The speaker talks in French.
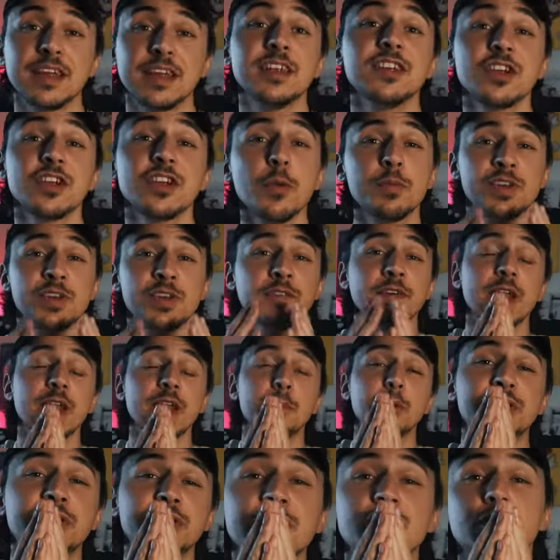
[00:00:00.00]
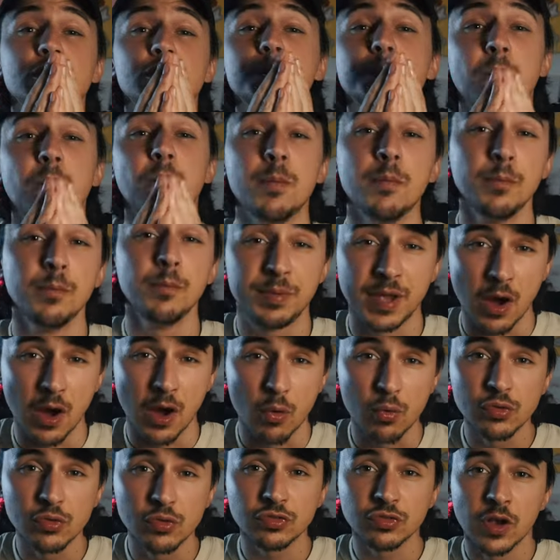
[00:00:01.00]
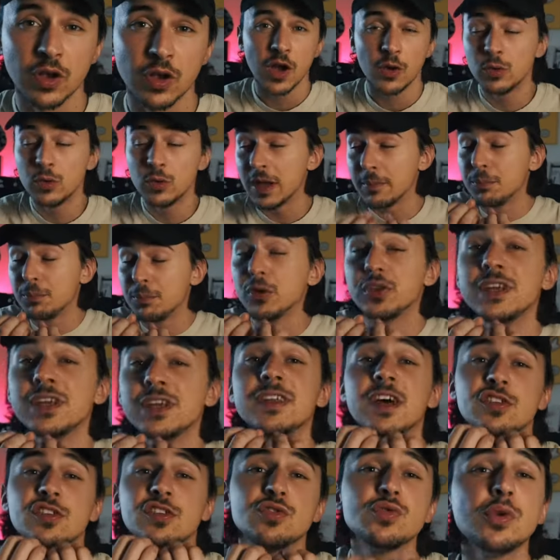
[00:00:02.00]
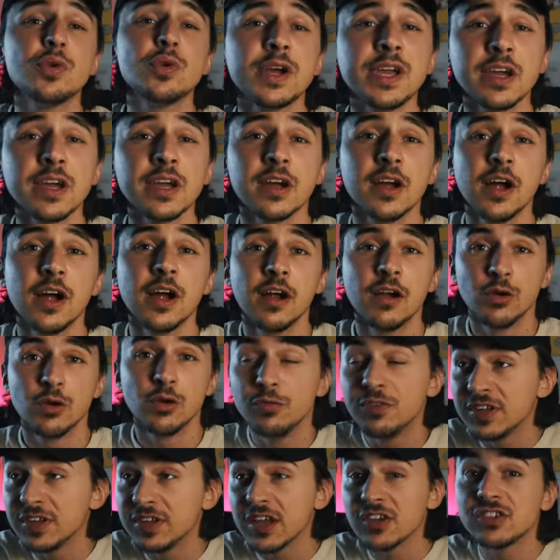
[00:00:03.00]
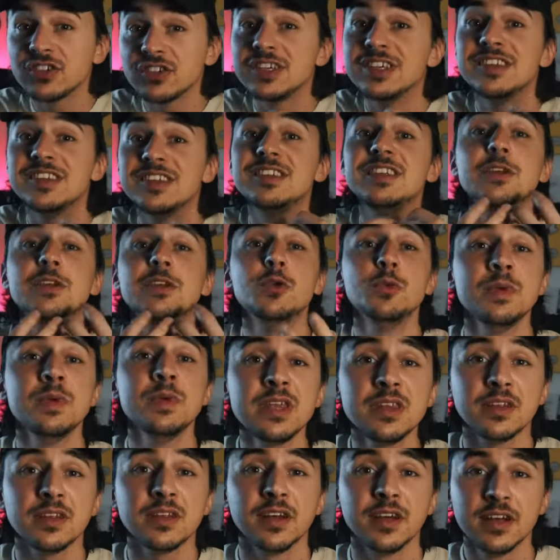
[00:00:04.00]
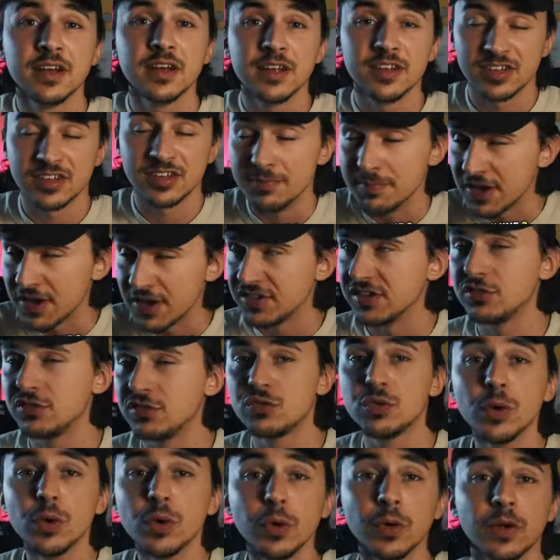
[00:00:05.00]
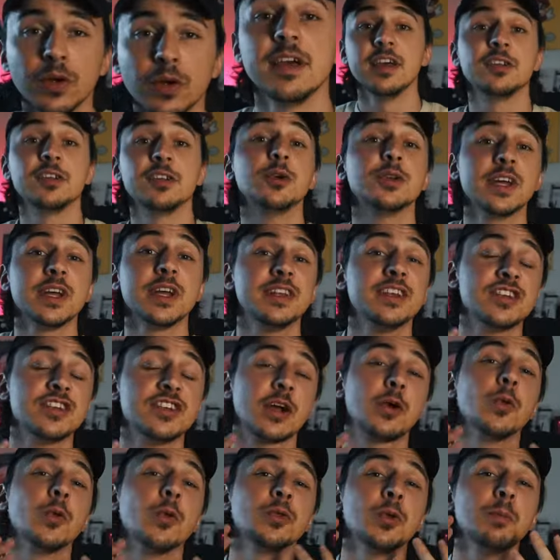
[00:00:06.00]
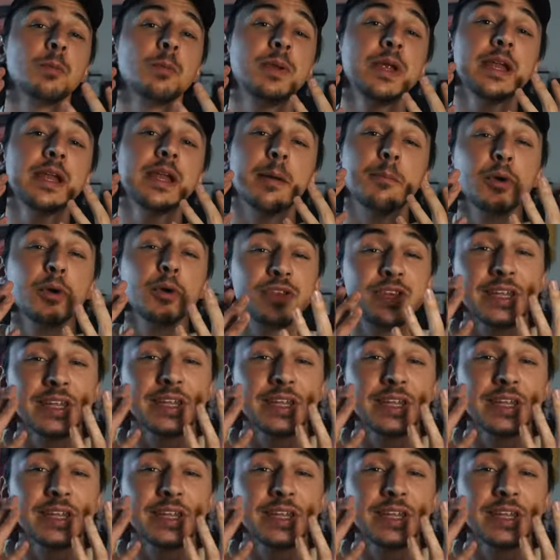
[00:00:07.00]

déjà observé la beauté d'une pomme bien rouge ou la beauté d'un sourire, le visage qui s'illumine C'est majestueux. Est-ce que t'as déjà contemplé la beauté